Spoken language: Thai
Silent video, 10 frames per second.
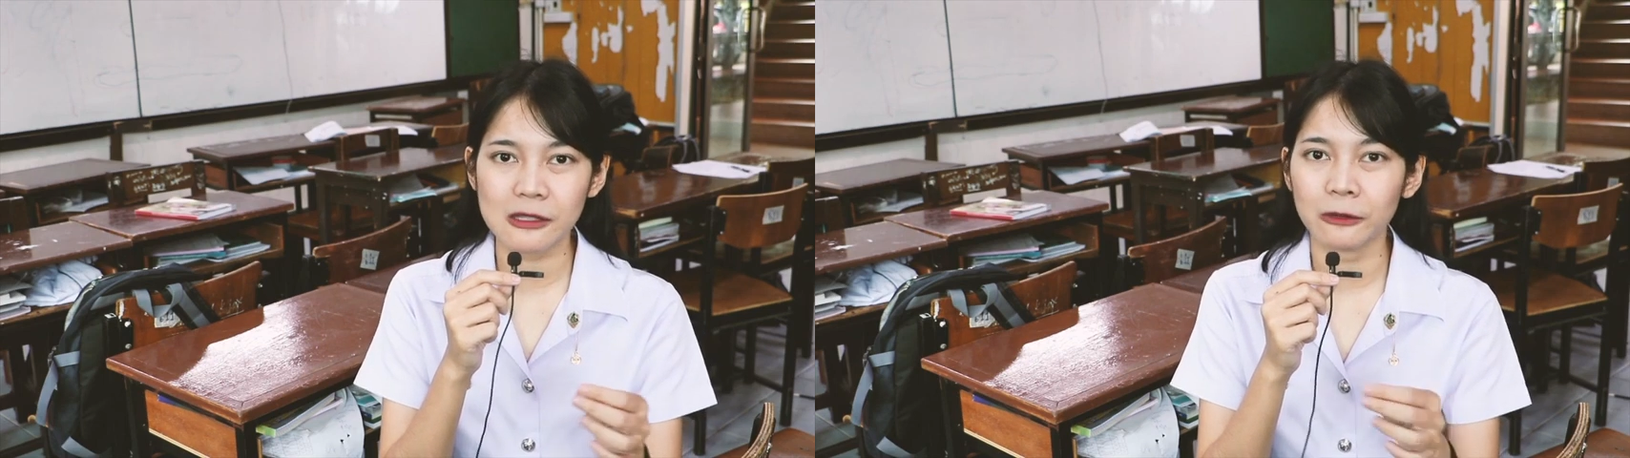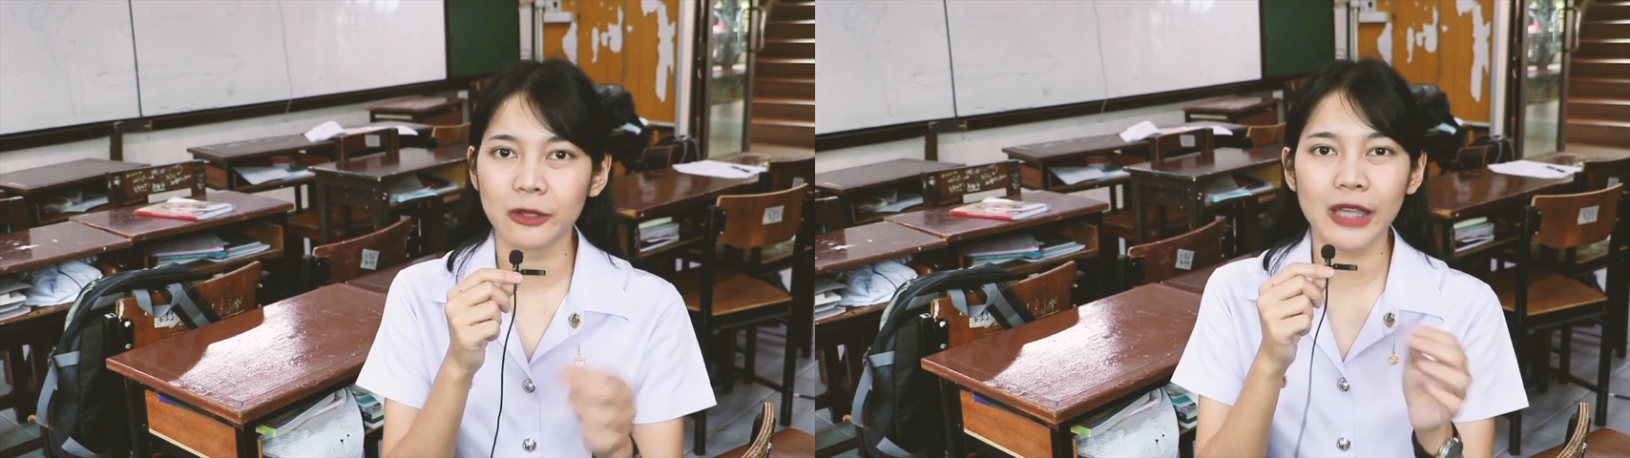
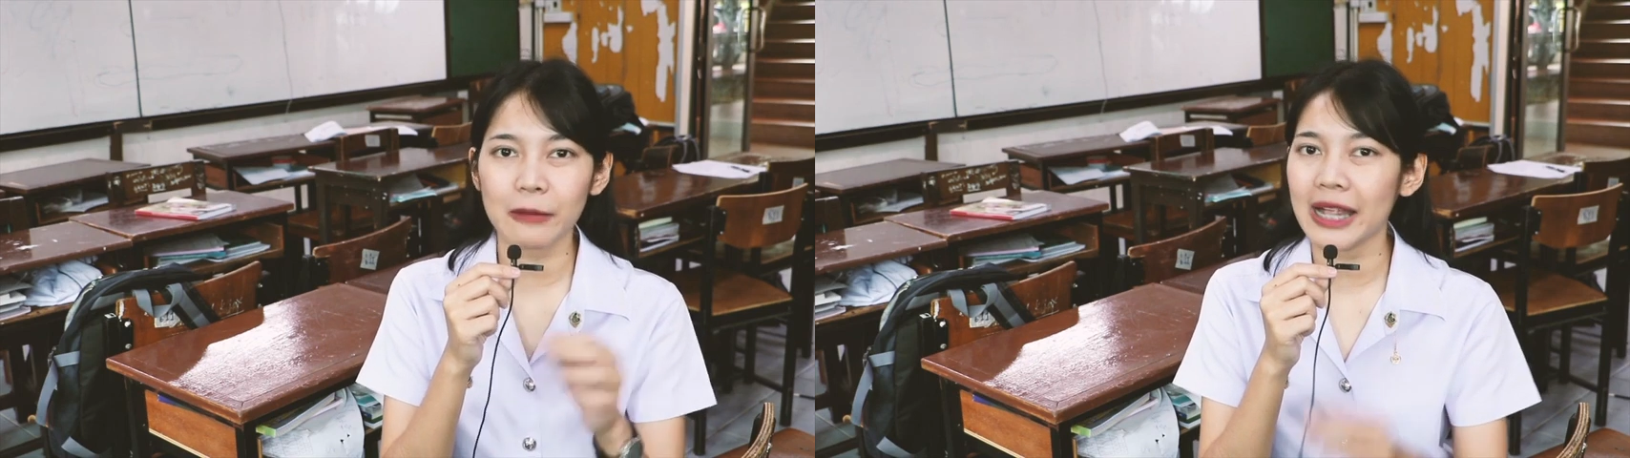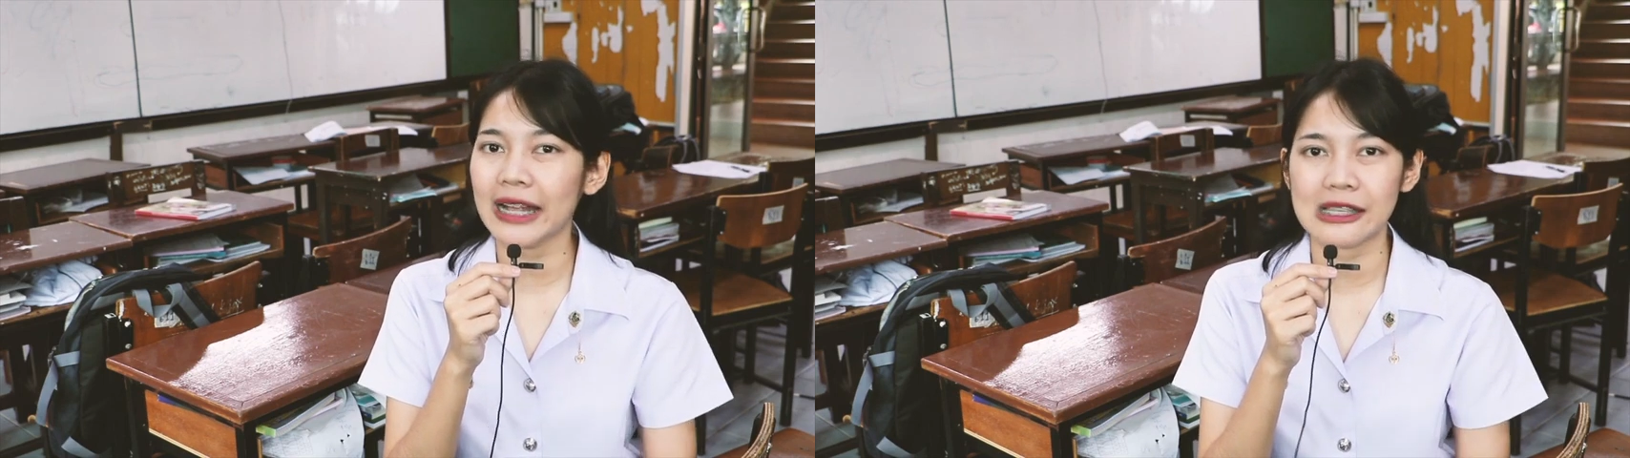ส่งต้อง
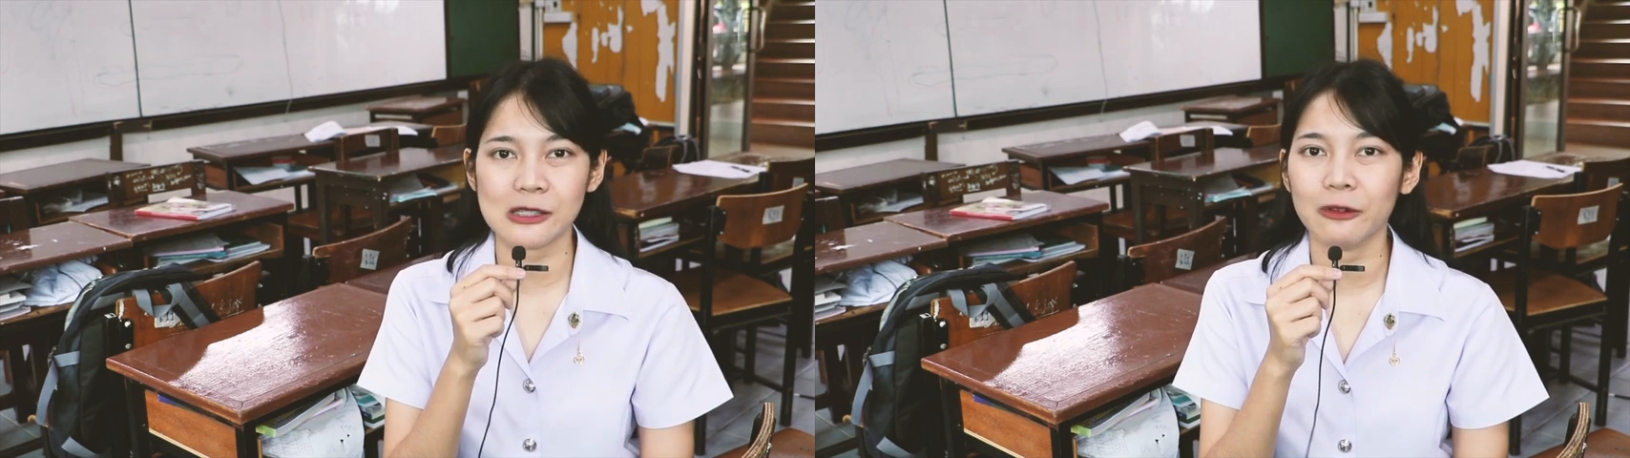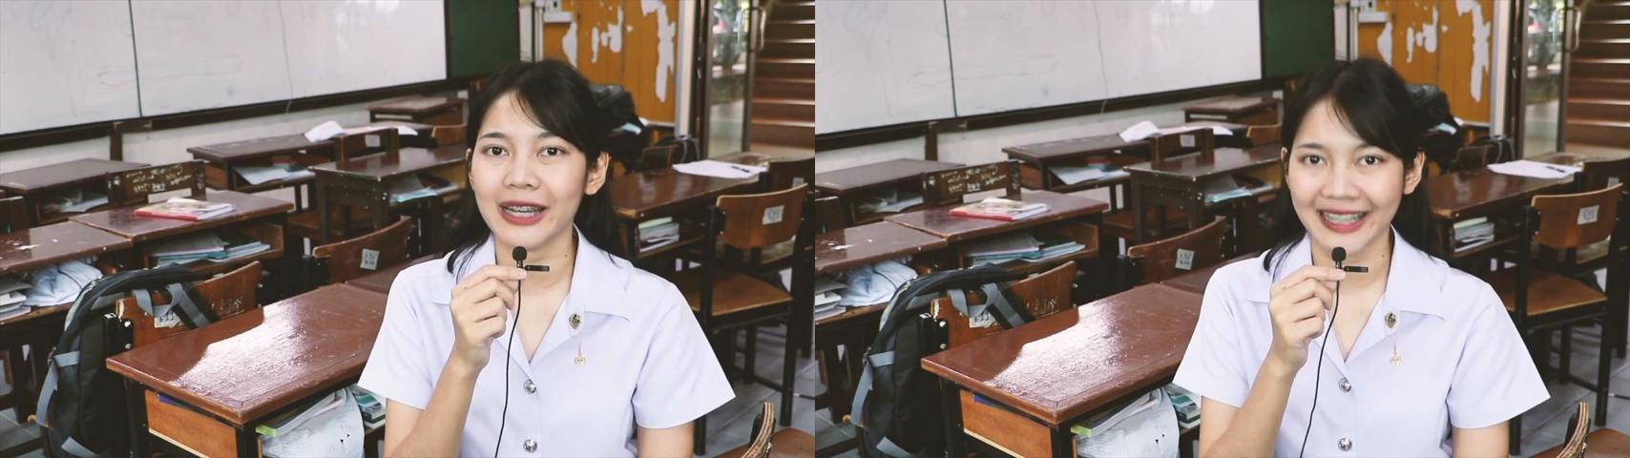ทำรายงาน
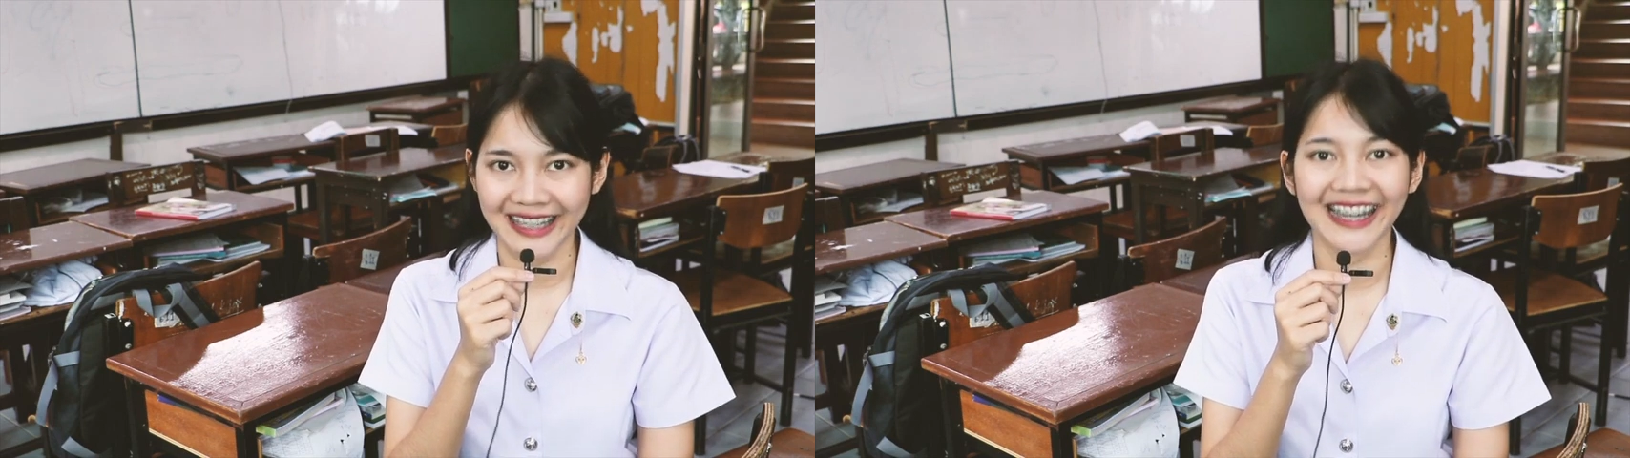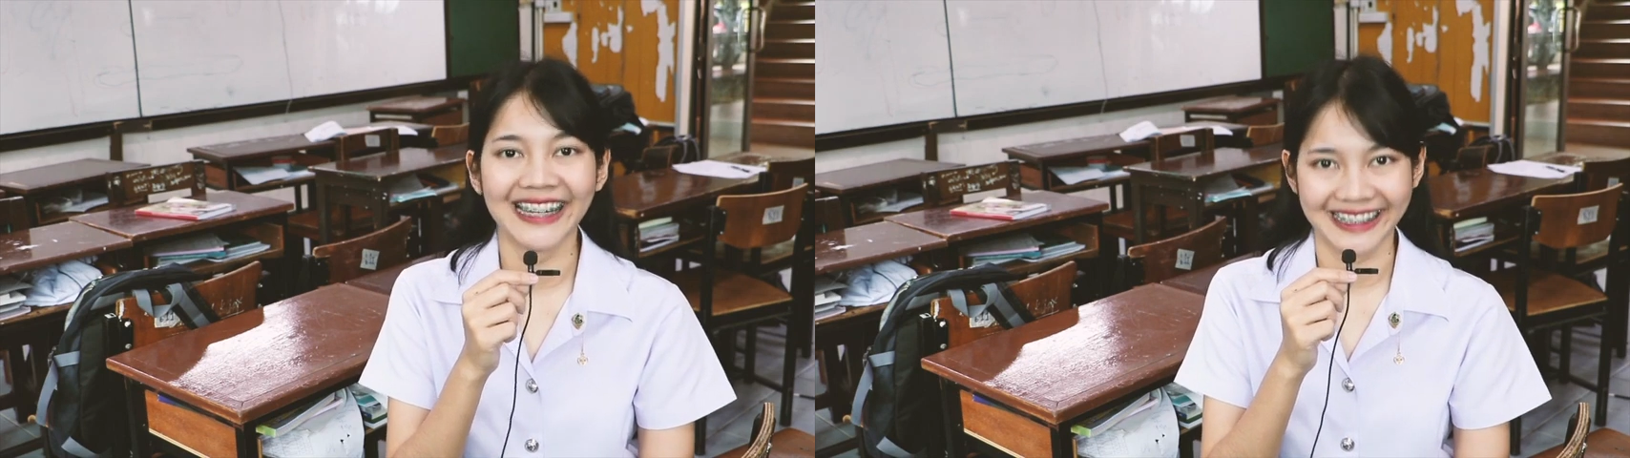ส่งอะไรอย่าง
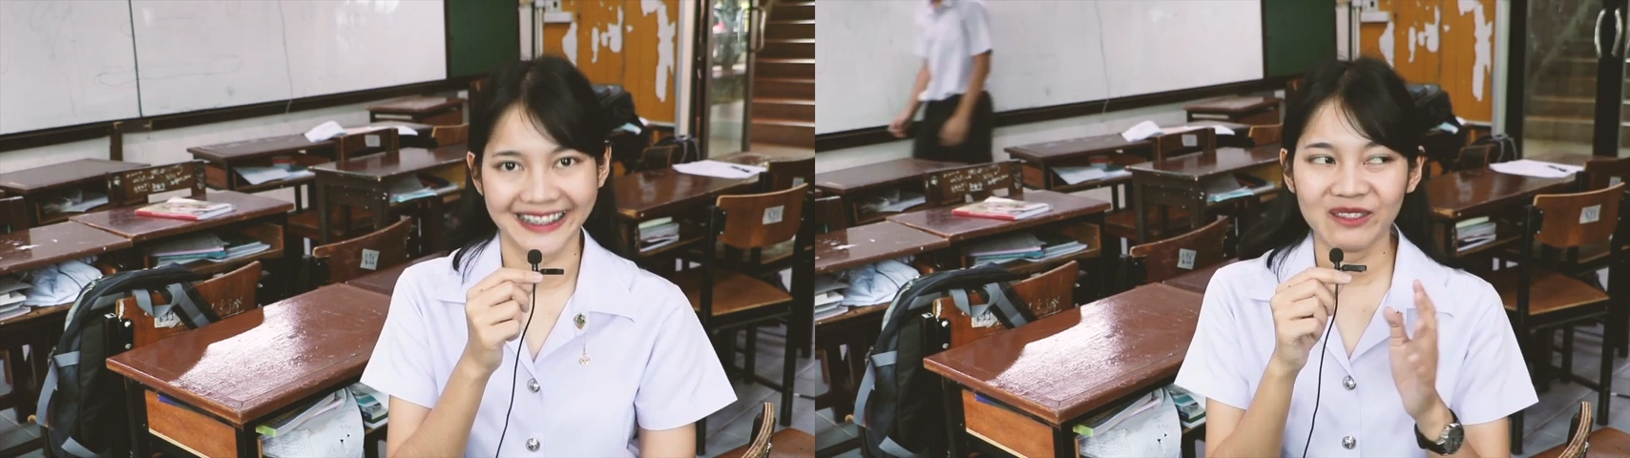เงี้ยค่ะ